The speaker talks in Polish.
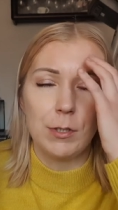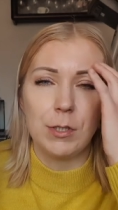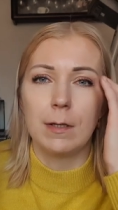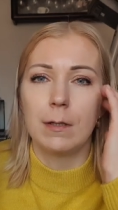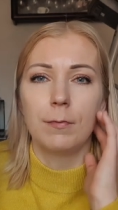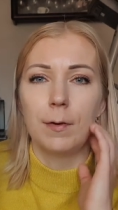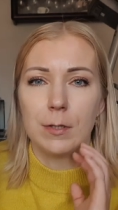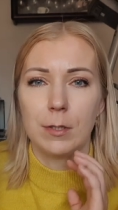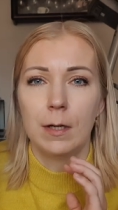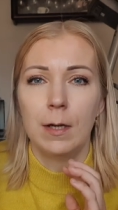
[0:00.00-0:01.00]
się na
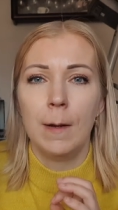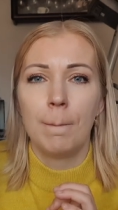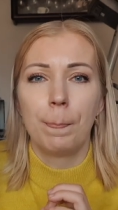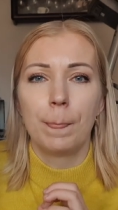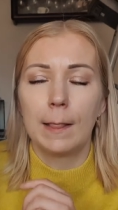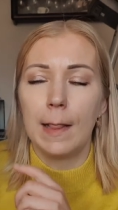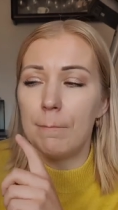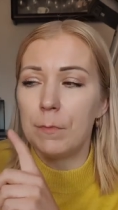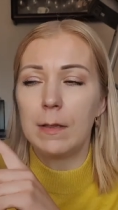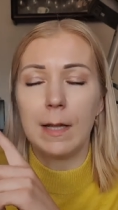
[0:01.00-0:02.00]
twarzy. Dla
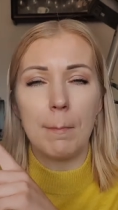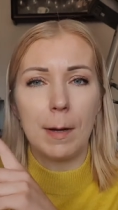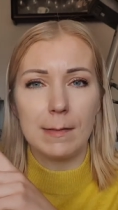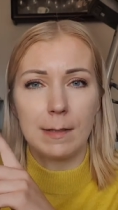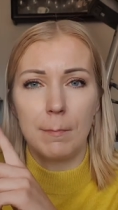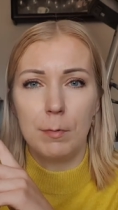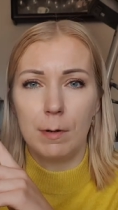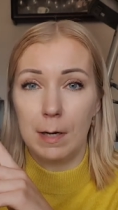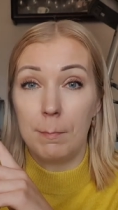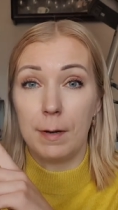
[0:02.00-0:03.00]
mnie ta maska
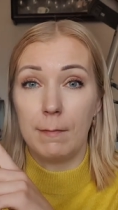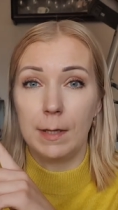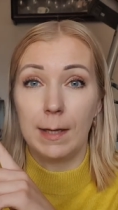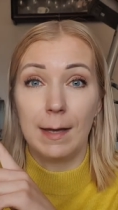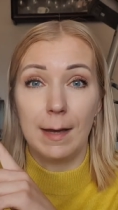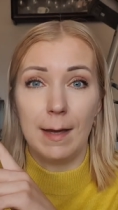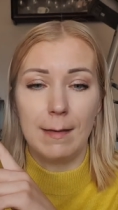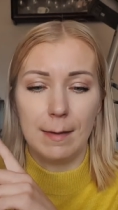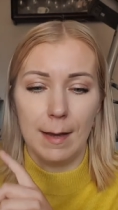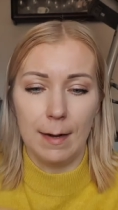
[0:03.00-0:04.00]
była naprawdę
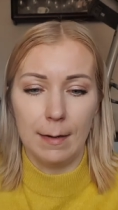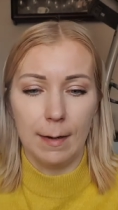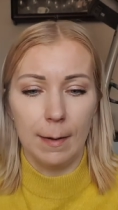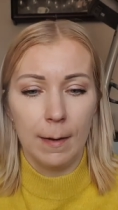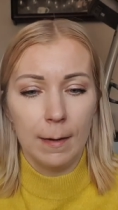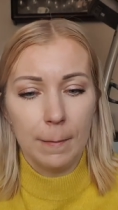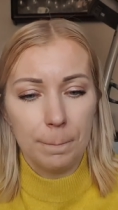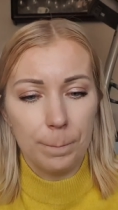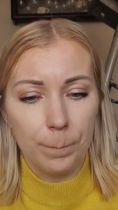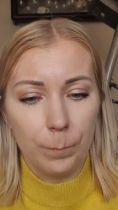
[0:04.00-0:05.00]
genialna.
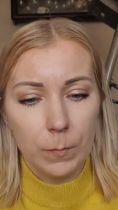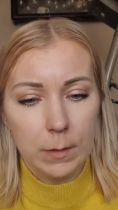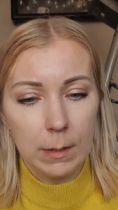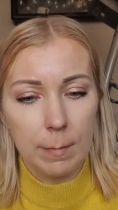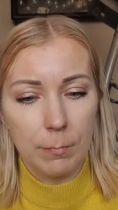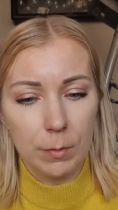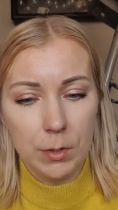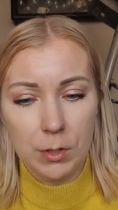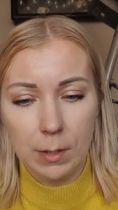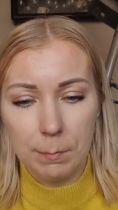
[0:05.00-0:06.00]
Mm, co ja mam tu
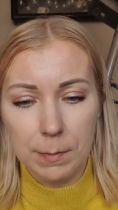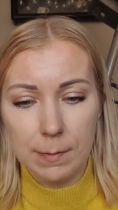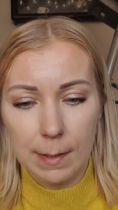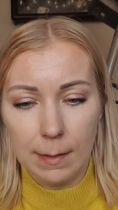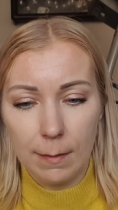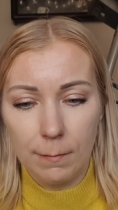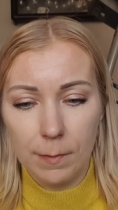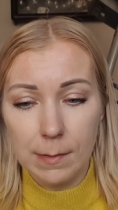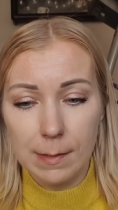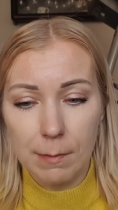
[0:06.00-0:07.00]
jeszcze napisane?
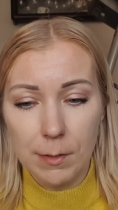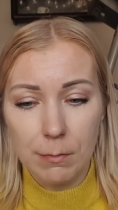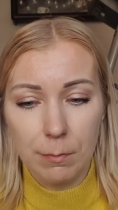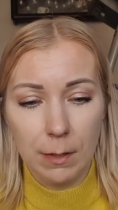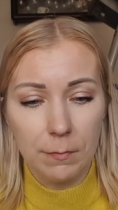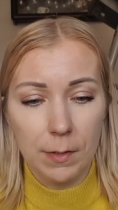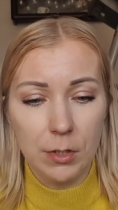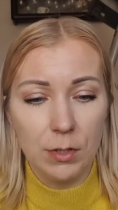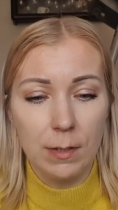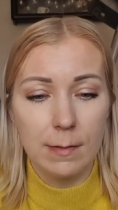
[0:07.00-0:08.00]
Wessała się na
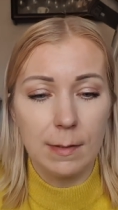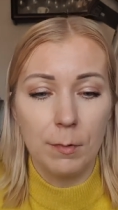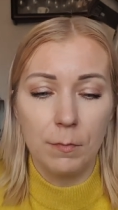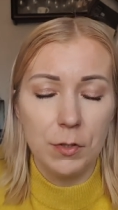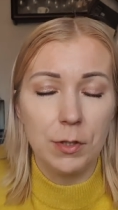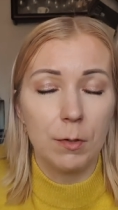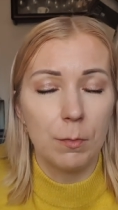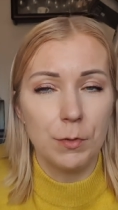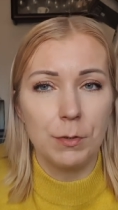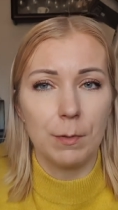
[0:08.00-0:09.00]
twarz, niesamowicie
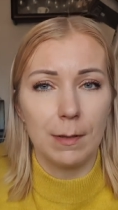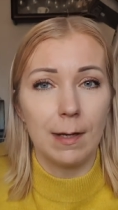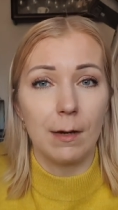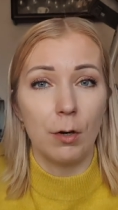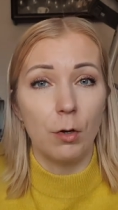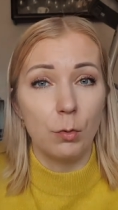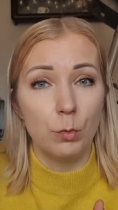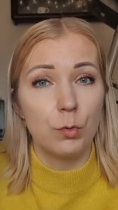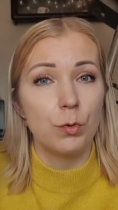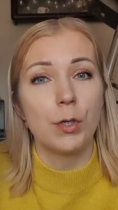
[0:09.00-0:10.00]
chłodziła. Tak,
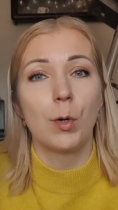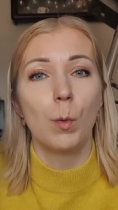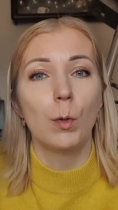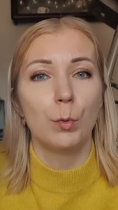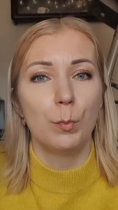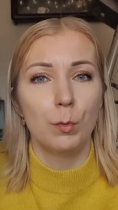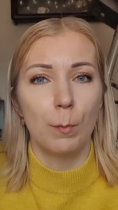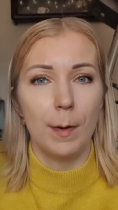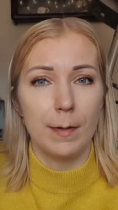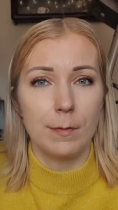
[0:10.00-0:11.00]
uczucie chłodu było
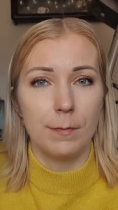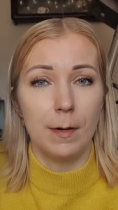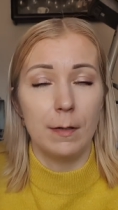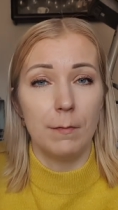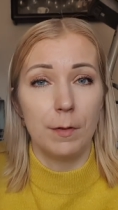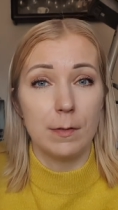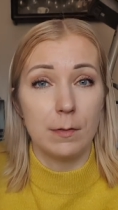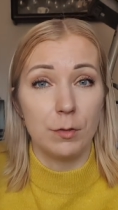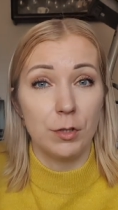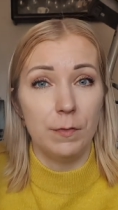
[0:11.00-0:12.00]
bardzo fajne, więc
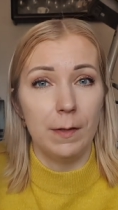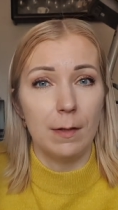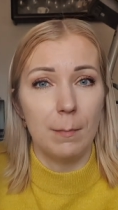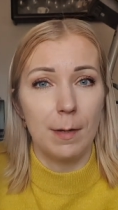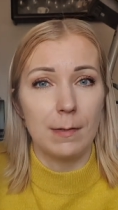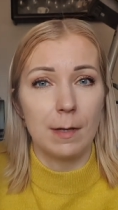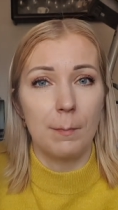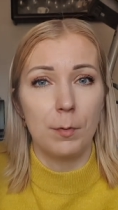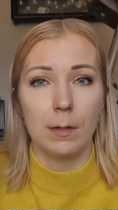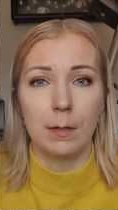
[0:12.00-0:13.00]
to świetna maska
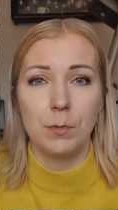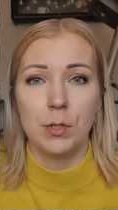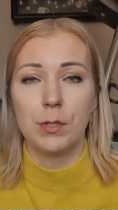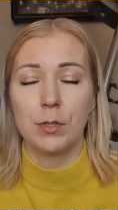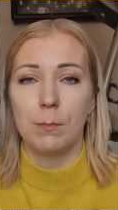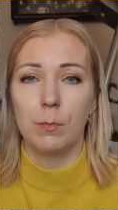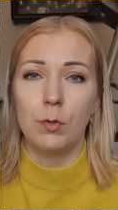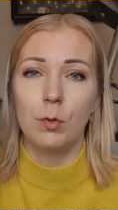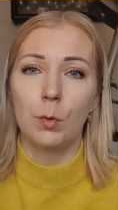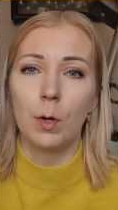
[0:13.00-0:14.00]
po takim ciężkim
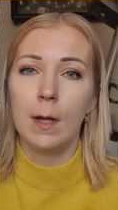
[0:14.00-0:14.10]
dniu